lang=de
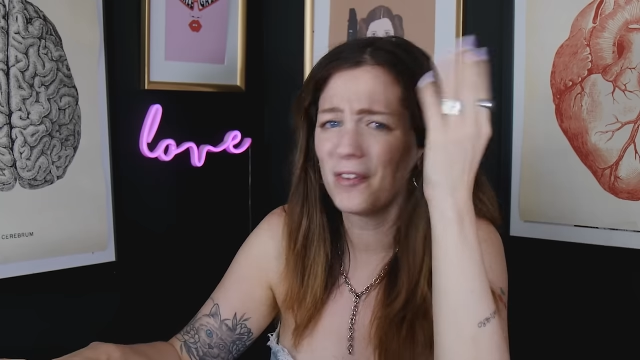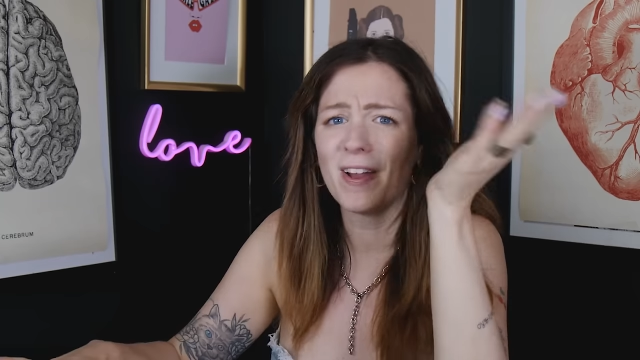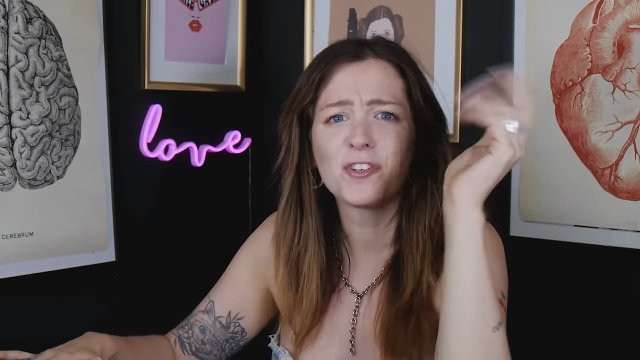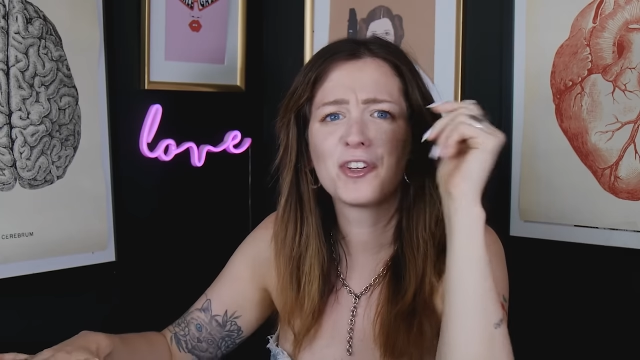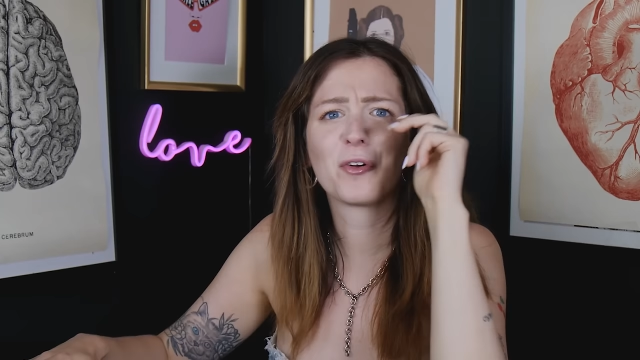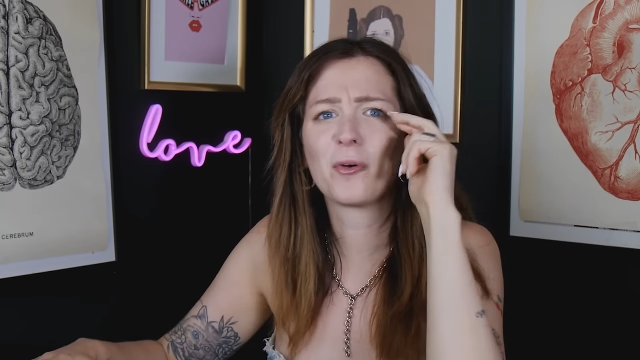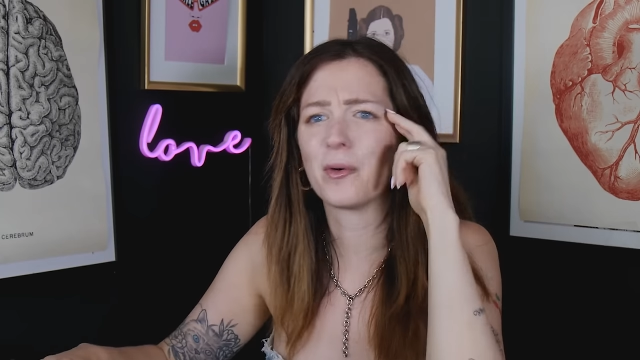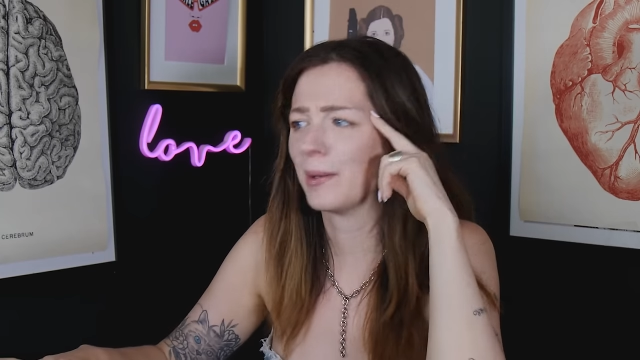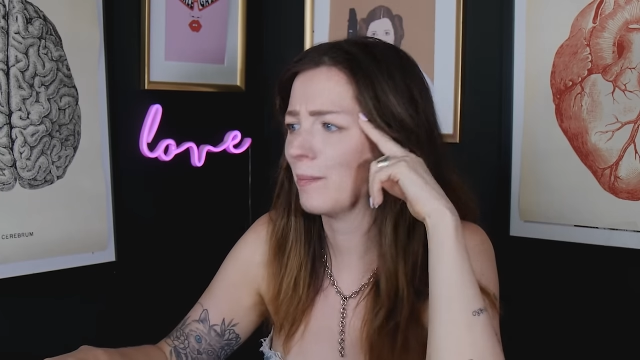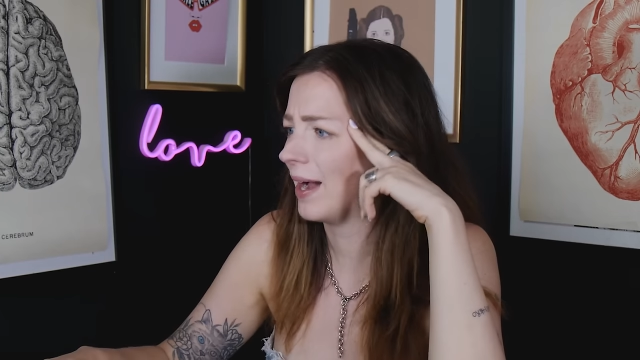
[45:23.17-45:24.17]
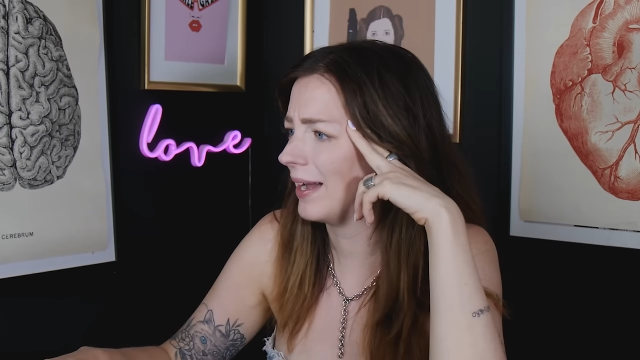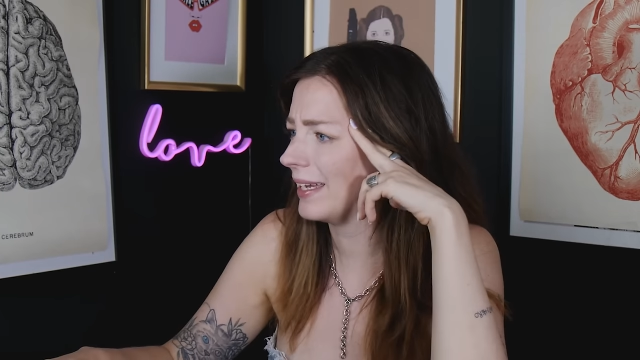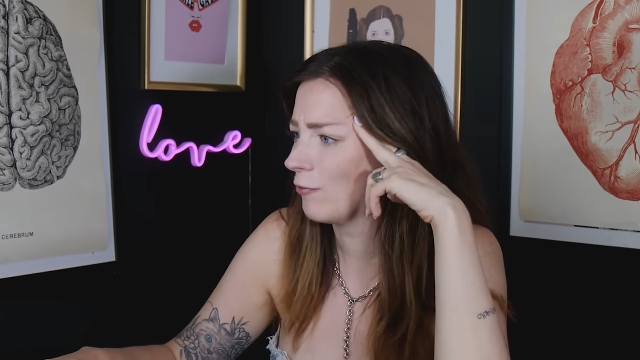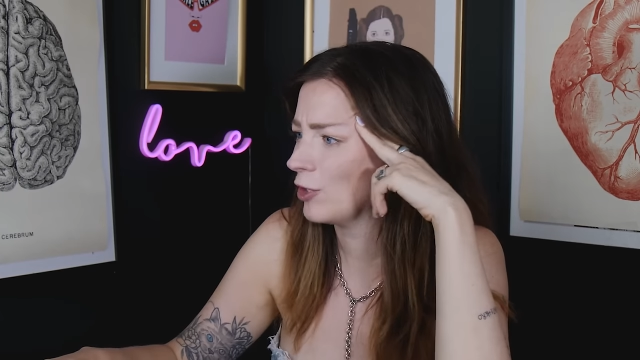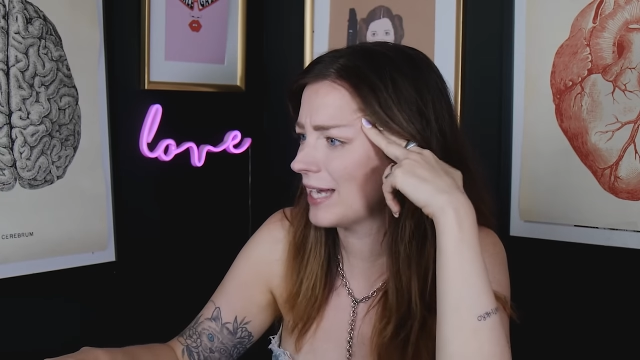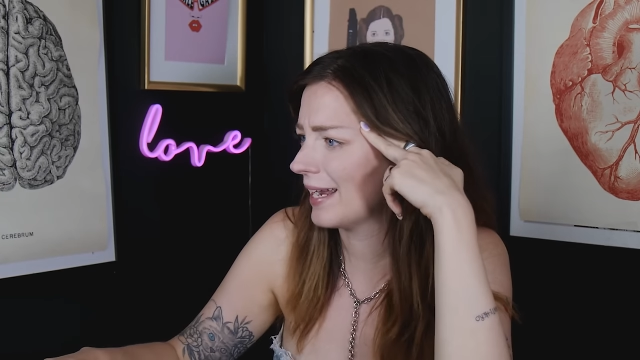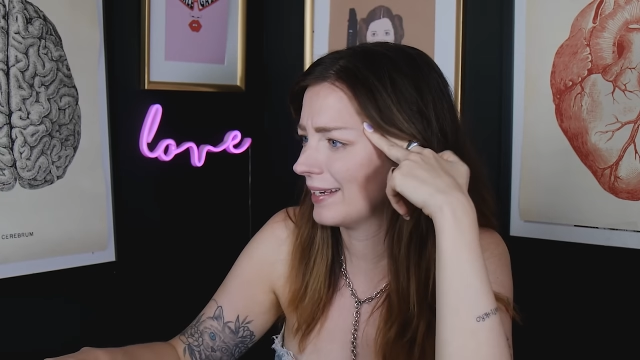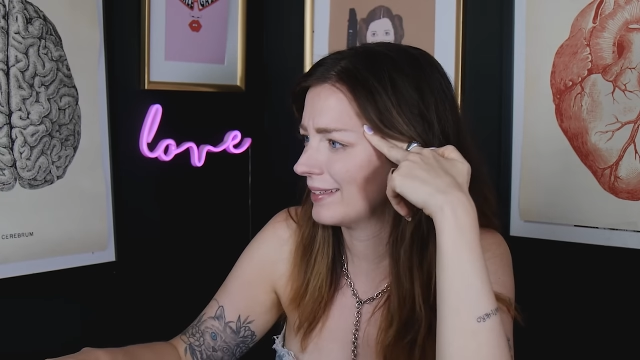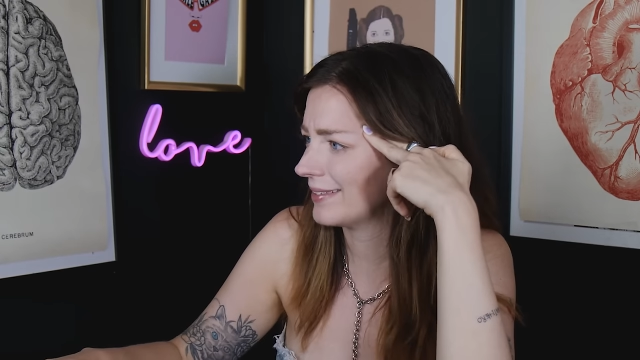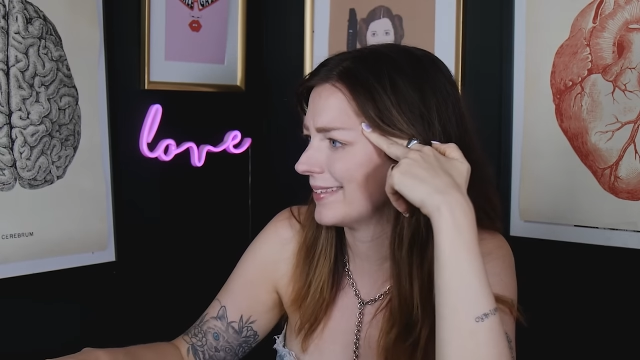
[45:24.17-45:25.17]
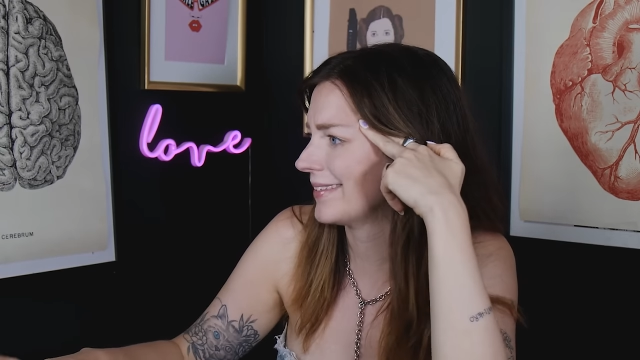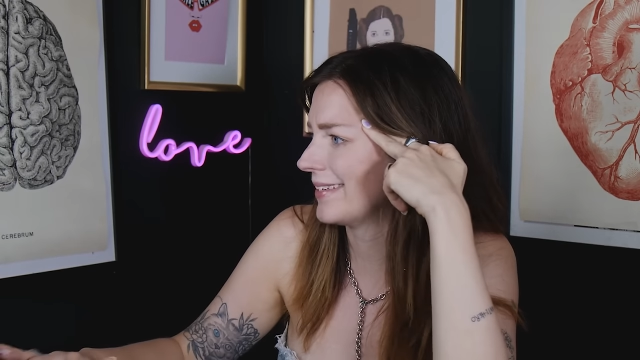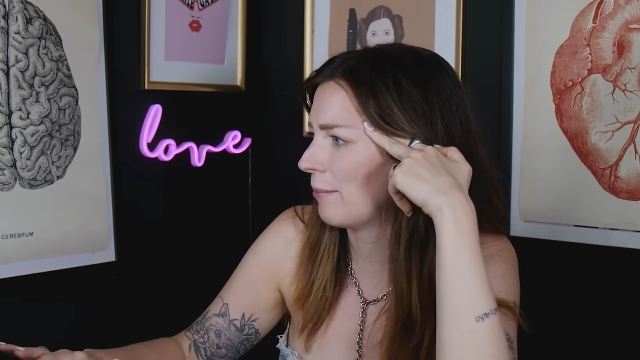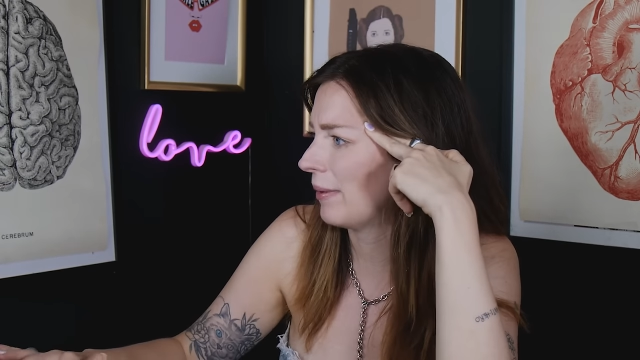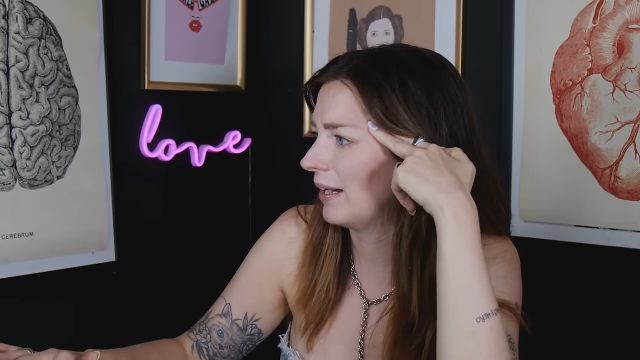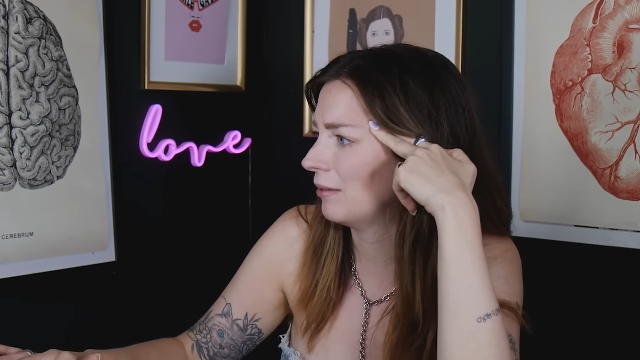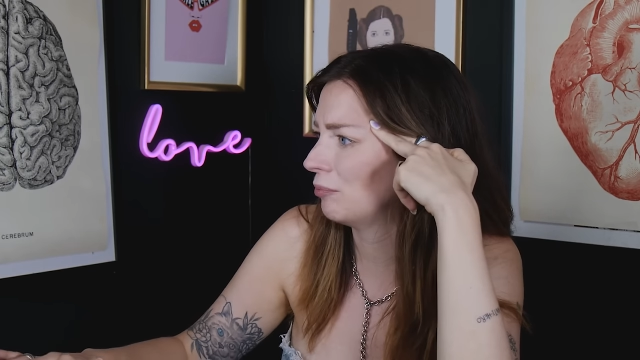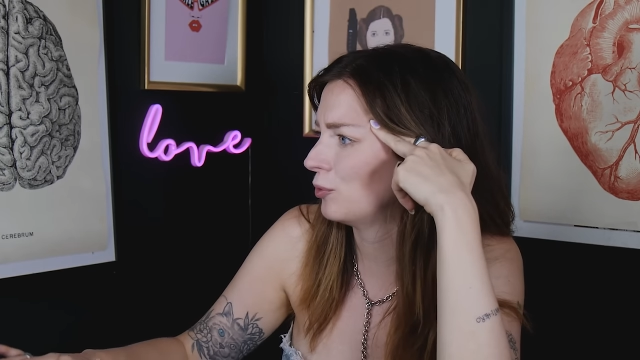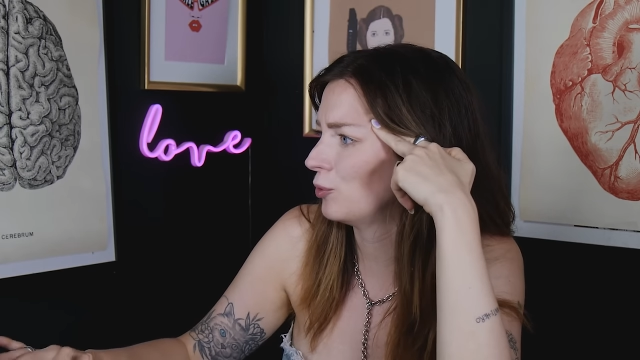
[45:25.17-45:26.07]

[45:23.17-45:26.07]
Quatsch dir doch ruhig mal. Ich wollte eigentlich hier sitzen, aber